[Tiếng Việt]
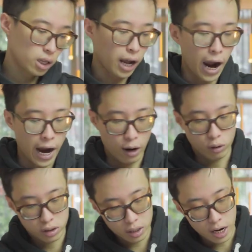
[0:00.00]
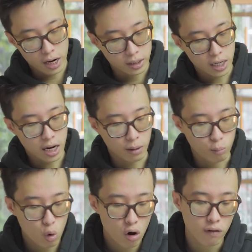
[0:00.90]
thẻ của chiếc này sẽ là
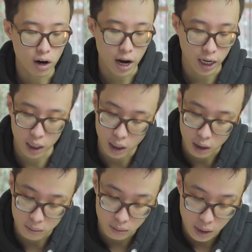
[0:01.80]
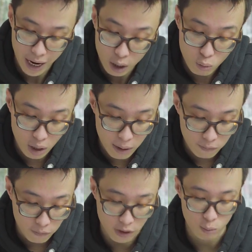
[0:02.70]
mua vào ngày hai không một
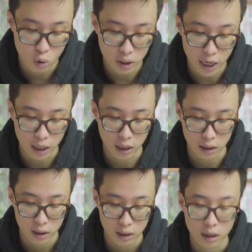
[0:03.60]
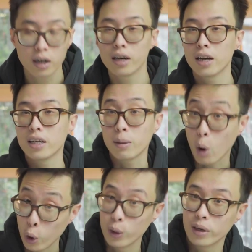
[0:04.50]
lăm và mua tại Nhật
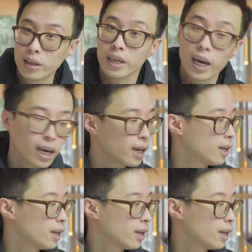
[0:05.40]
Bản. Yeah.